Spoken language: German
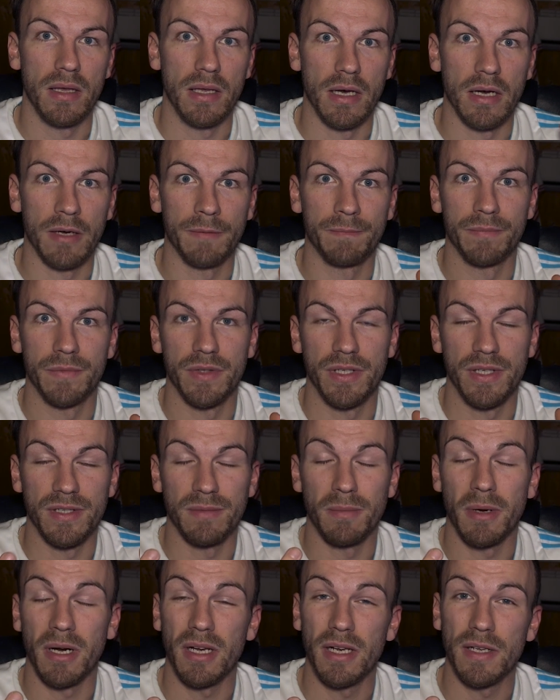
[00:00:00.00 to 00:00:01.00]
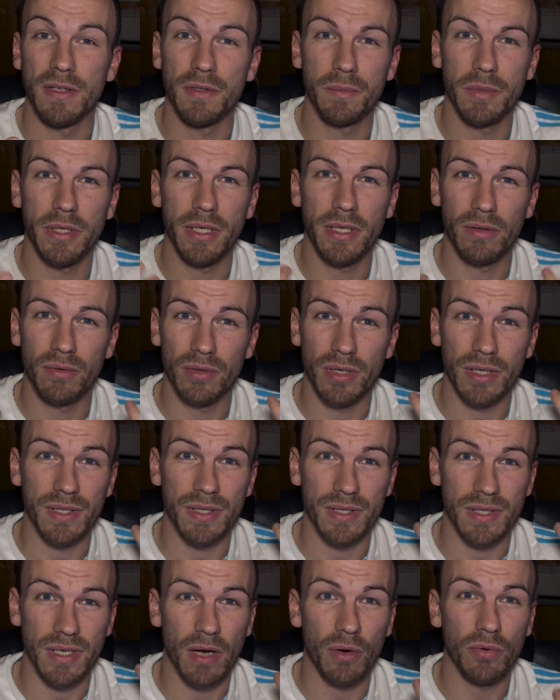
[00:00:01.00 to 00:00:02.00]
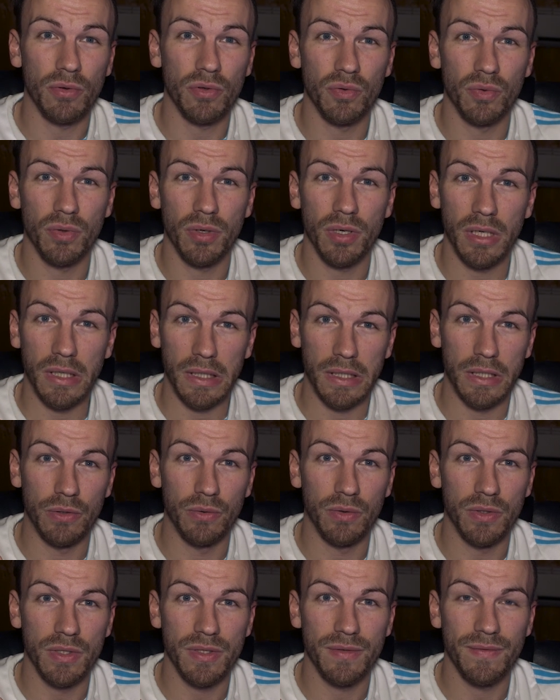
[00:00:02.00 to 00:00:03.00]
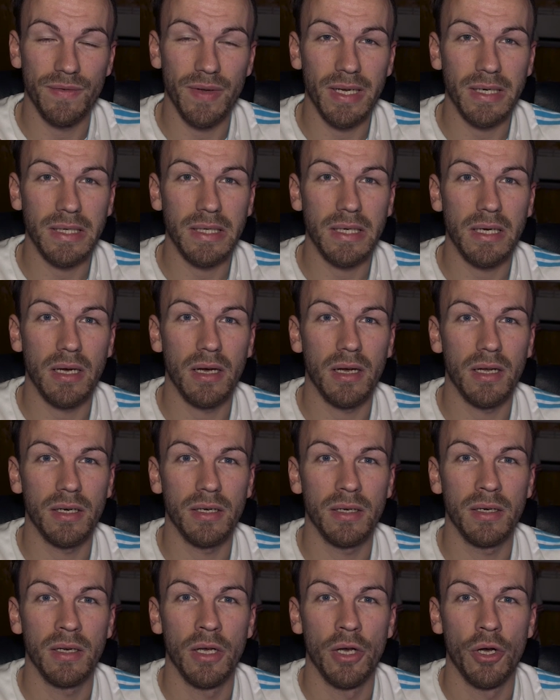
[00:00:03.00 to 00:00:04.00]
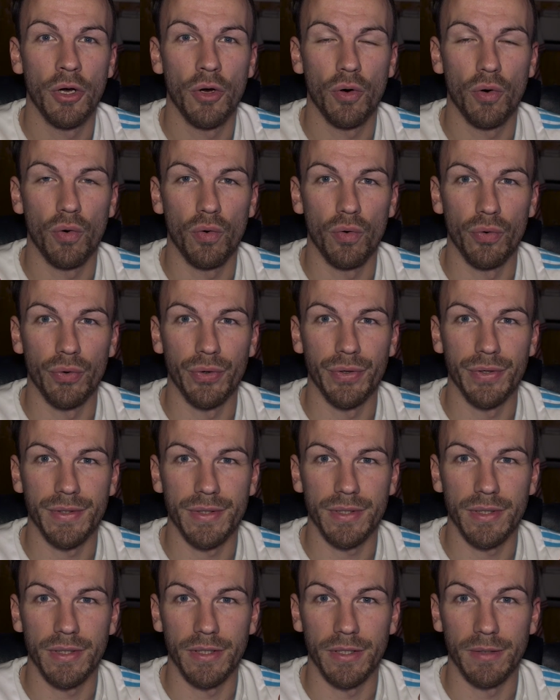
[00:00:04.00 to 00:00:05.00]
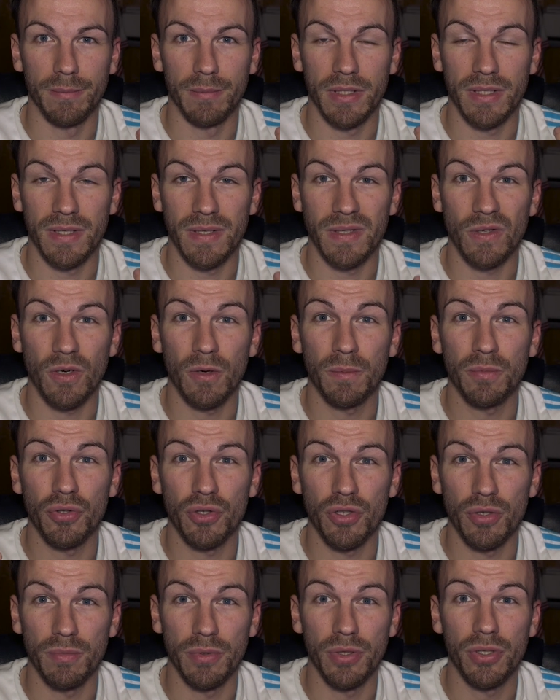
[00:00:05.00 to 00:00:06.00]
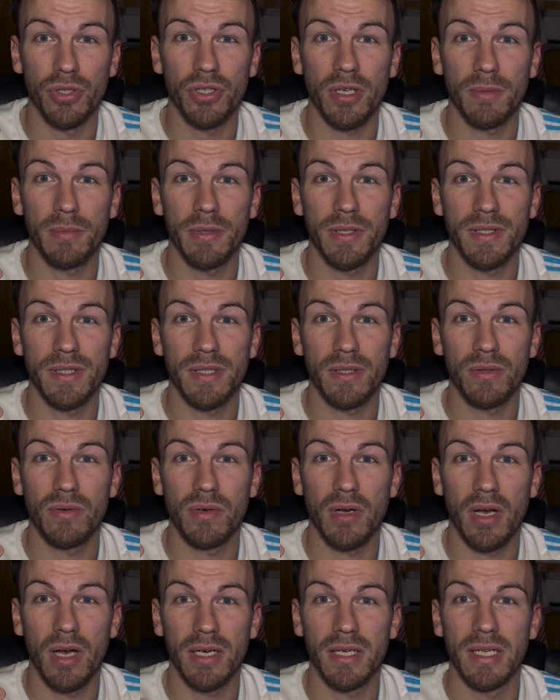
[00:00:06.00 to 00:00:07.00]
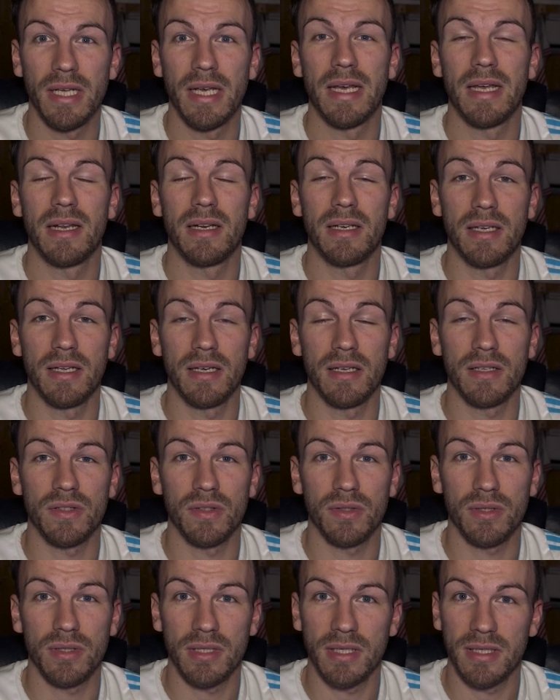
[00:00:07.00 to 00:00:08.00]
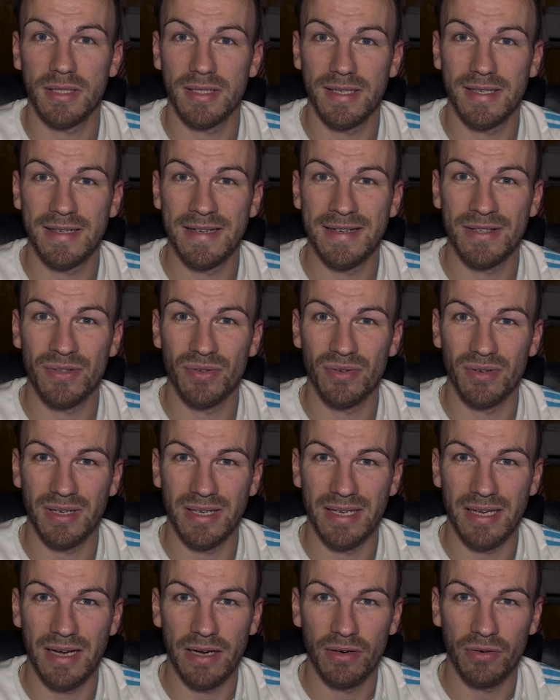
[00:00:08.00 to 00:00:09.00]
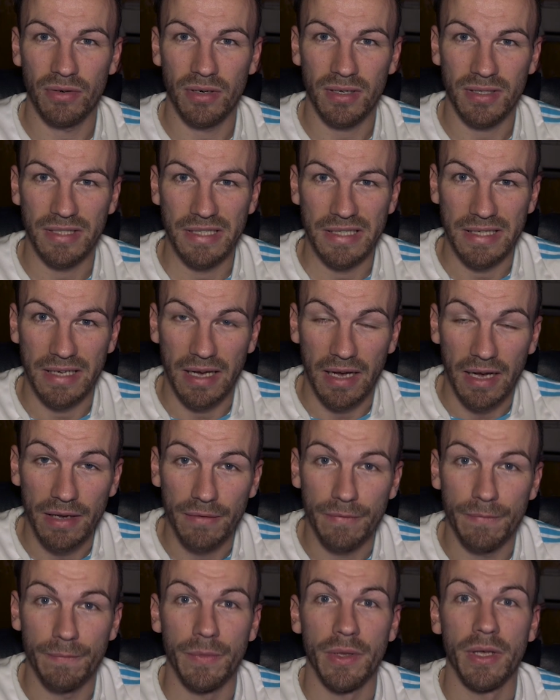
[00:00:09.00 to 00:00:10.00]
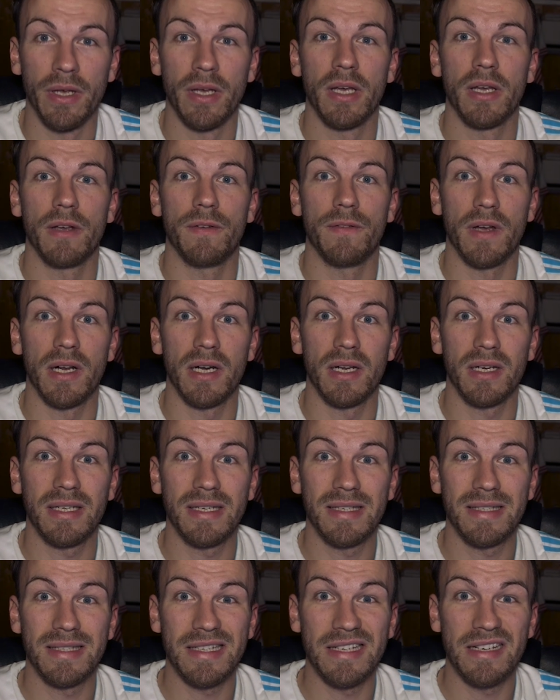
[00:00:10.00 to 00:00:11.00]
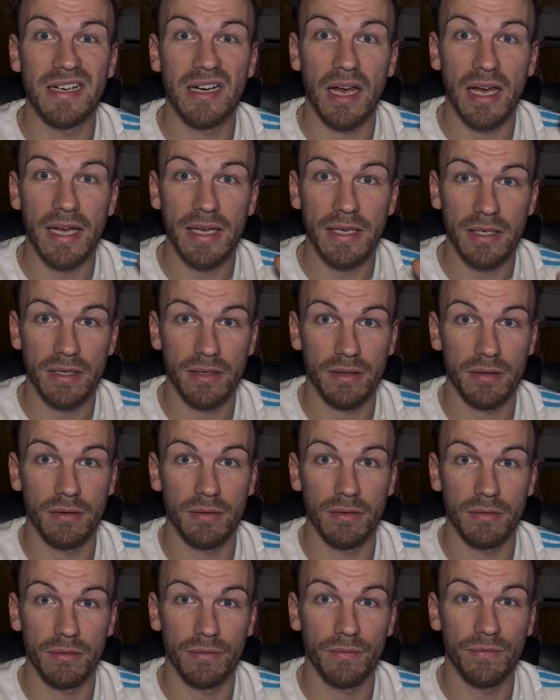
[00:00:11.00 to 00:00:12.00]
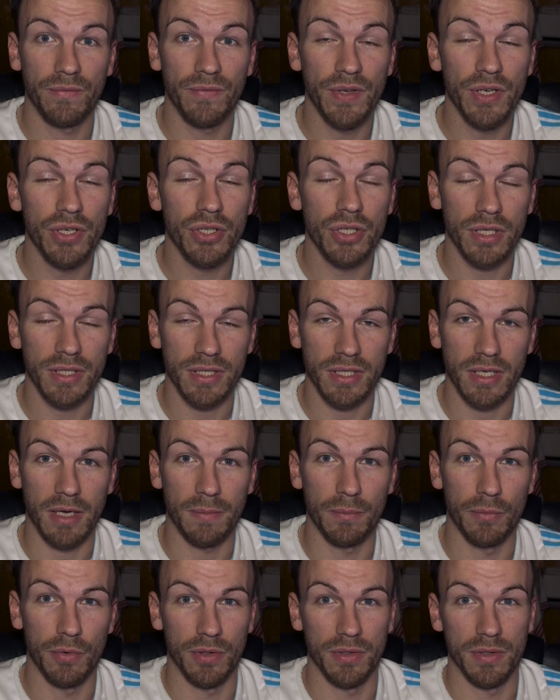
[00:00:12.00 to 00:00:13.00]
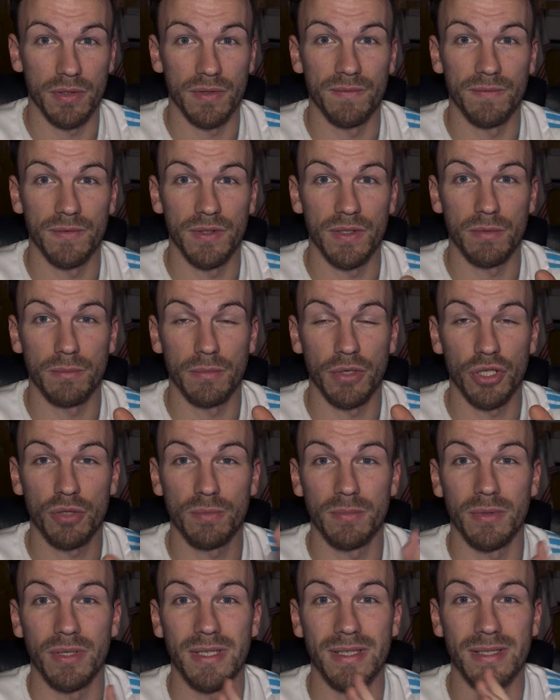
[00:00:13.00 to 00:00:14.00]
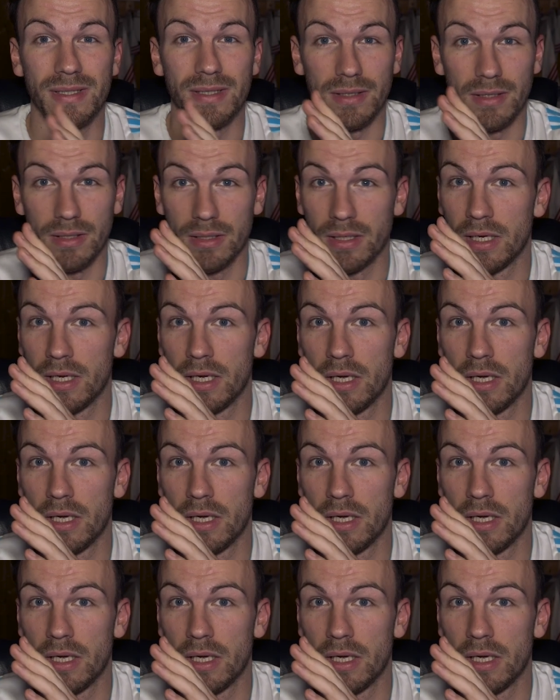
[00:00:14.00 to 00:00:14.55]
ja, diese Magnesiumlegierung, dass es outdoor genutzt werden kann und ähm, dass es optische Bildstabilisierung hat, der sollte tatsächlich zur G81 greifen. Wer allerdings die gleichen Features haben möchte, wie zum Beispiel diese